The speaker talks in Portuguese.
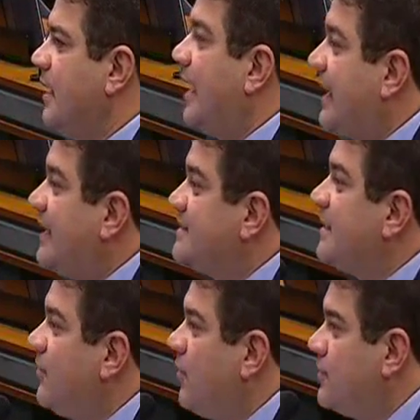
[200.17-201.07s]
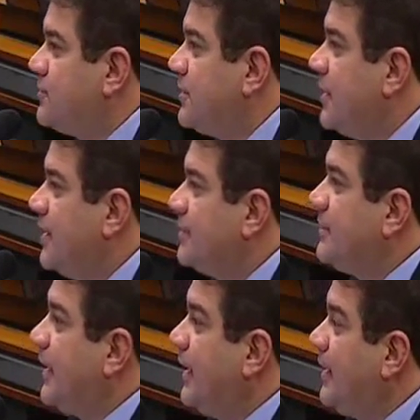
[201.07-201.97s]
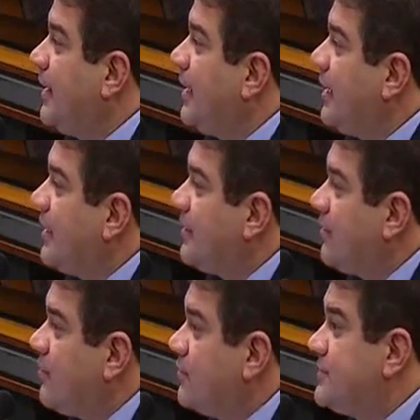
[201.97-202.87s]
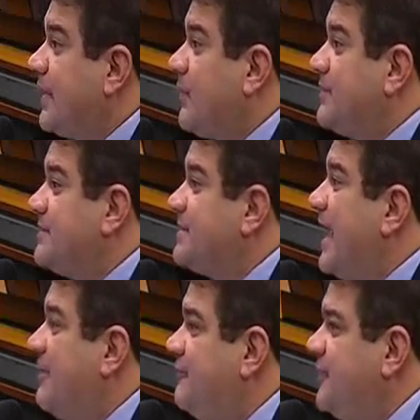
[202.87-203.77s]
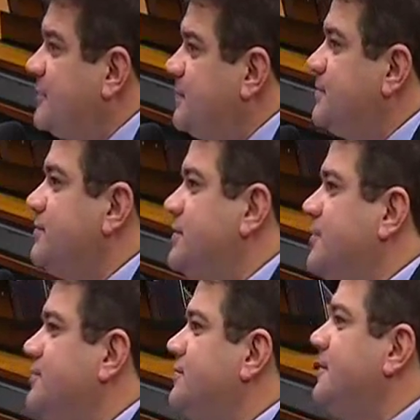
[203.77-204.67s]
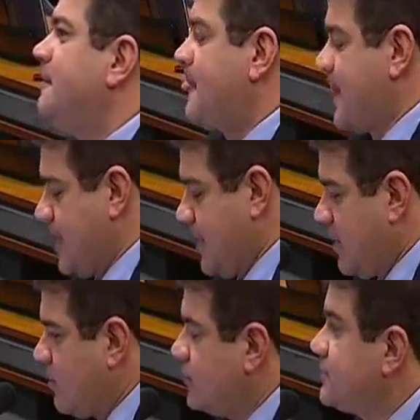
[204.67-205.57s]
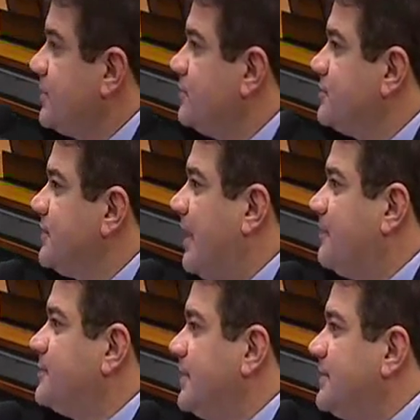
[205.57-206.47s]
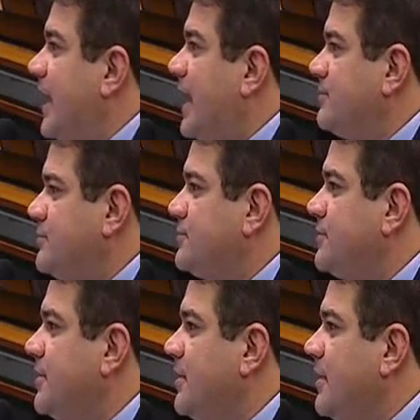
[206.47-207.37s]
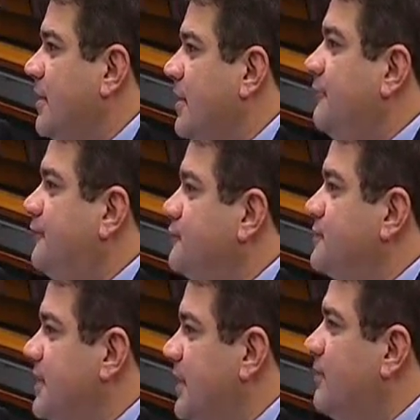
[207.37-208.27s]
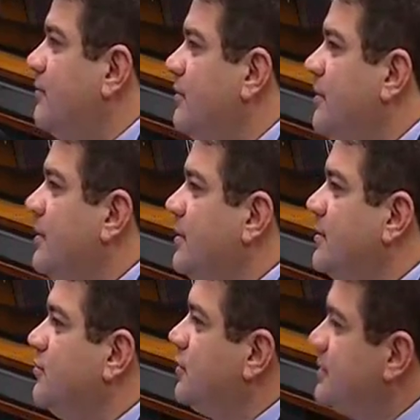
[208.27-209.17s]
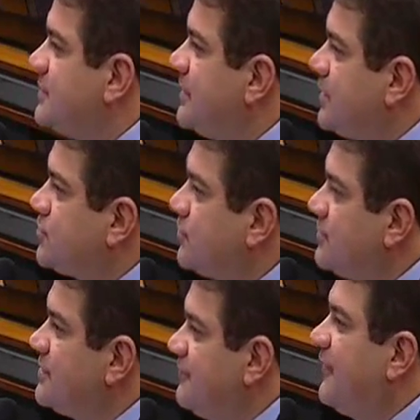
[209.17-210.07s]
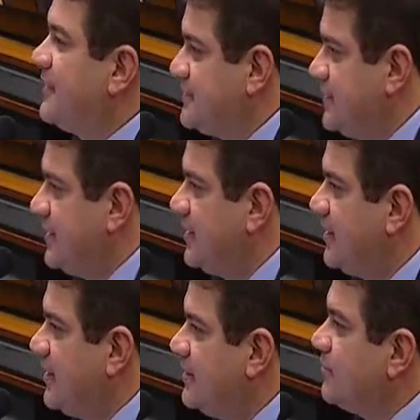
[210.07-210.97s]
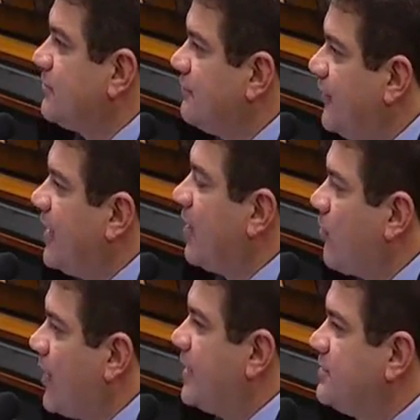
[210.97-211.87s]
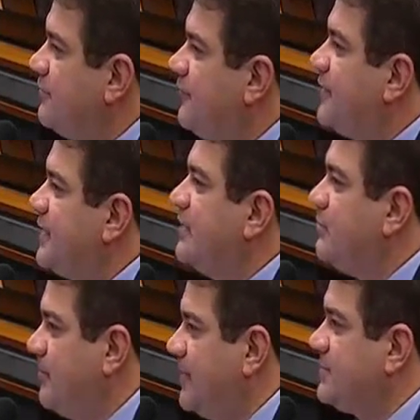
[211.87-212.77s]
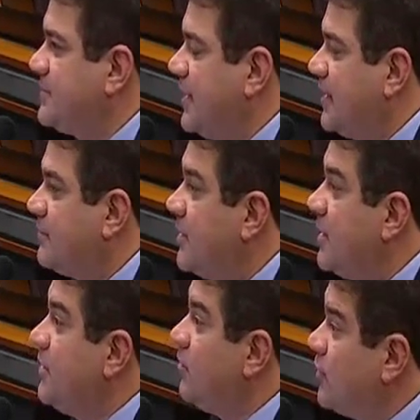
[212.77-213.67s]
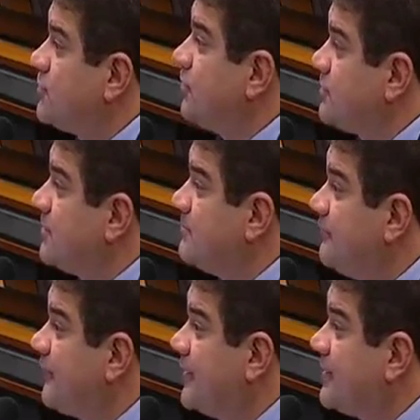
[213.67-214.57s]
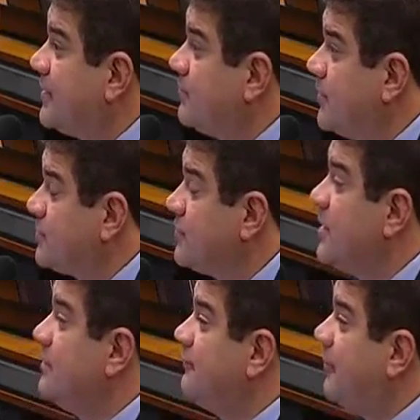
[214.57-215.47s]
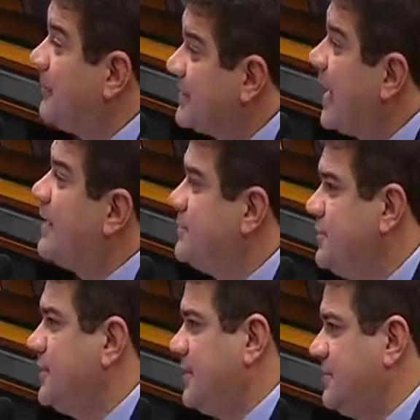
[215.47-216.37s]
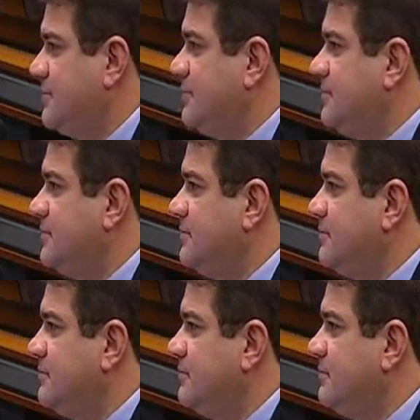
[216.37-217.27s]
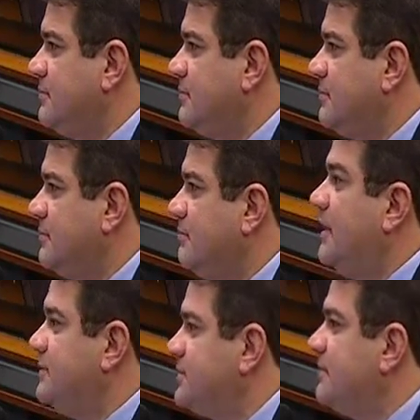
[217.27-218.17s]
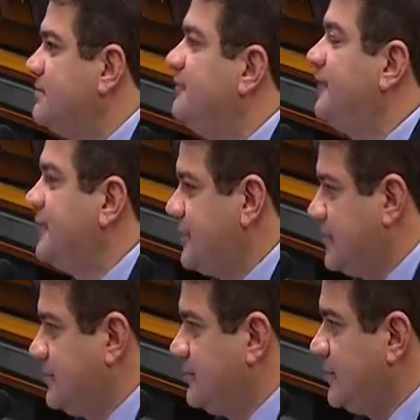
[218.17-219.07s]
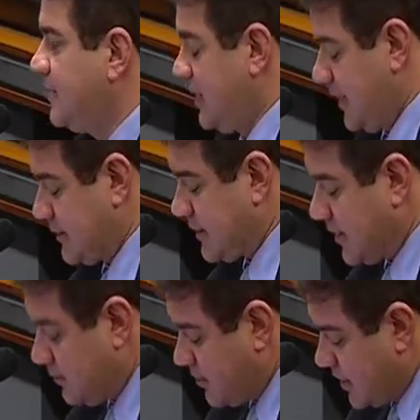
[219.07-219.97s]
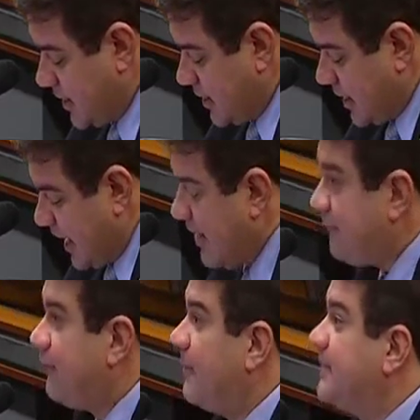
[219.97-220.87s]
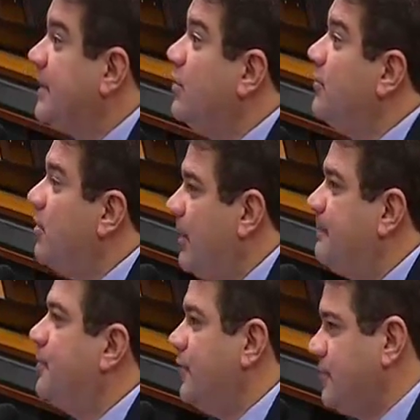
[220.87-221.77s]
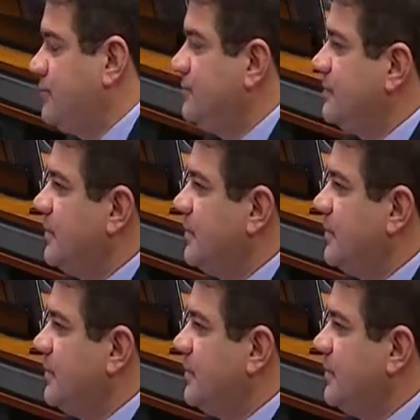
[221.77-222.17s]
A Grécia hoje tem consequências gravíssimas com seus com seus aposentados em função do que se deixou de se fazer. Não tiveram a coragem de enfrentar no momento certo. E hoje nós estamos enfrentando isso de forma tardia. Mas estamos enfrentando. Então, a reforma tem o meu apoio.